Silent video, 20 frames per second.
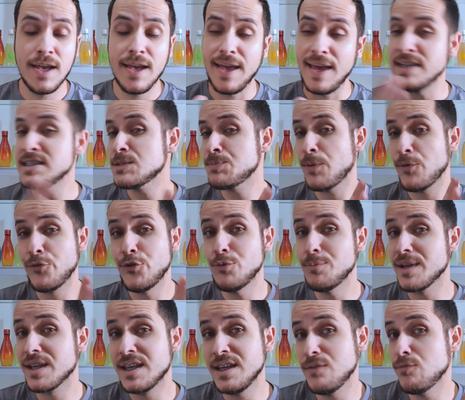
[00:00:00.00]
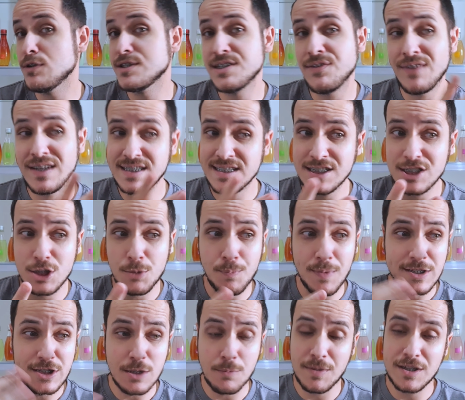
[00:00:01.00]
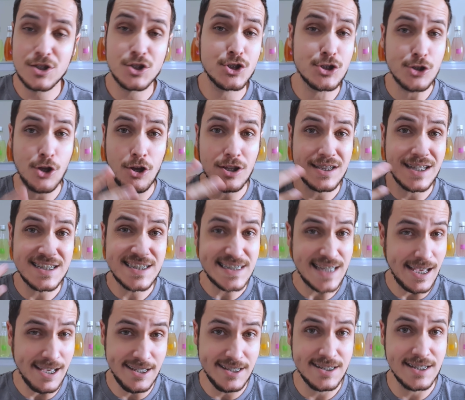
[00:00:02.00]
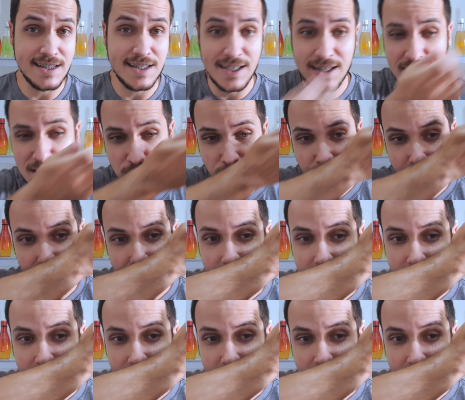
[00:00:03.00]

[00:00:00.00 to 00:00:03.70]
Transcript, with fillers: esse perfume aqui você vai sentir praticamente só na saída dele.